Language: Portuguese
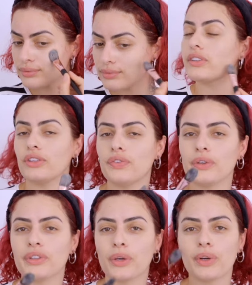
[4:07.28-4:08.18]
Vocês
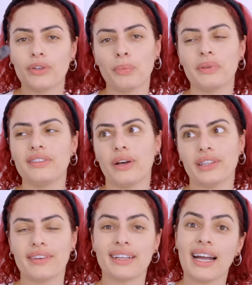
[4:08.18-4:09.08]
viram que quando o pincel
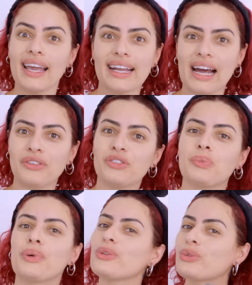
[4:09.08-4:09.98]
estava carregado de
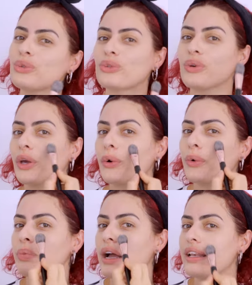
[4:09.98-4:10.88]
produto, eu
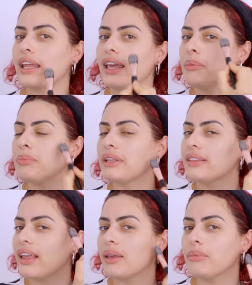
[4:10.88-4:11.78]
espalhei,
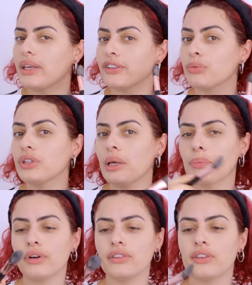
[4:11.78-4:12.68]
pintei mesmo, e
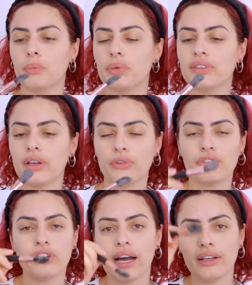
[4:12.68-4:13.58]
depois que o pincel
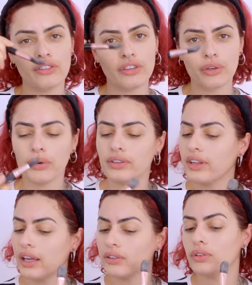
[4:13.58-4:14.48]
já tirou o
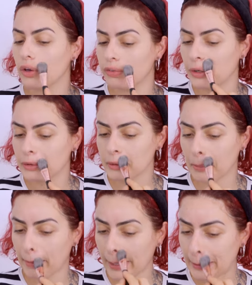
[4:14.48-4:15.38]
excesso, eu venho dando
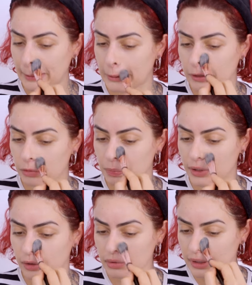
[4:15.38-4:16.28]
batidinhas
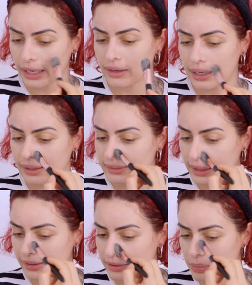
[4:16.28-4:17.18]
porque eu não quero
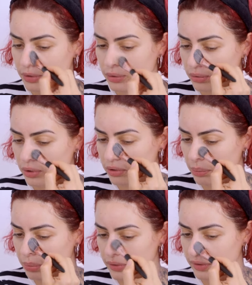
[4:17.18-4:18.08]
arrastar esse produto que eu
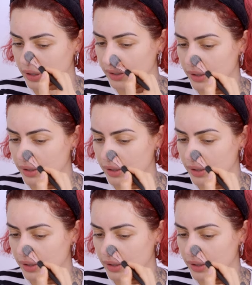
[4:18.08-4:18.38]
depositei.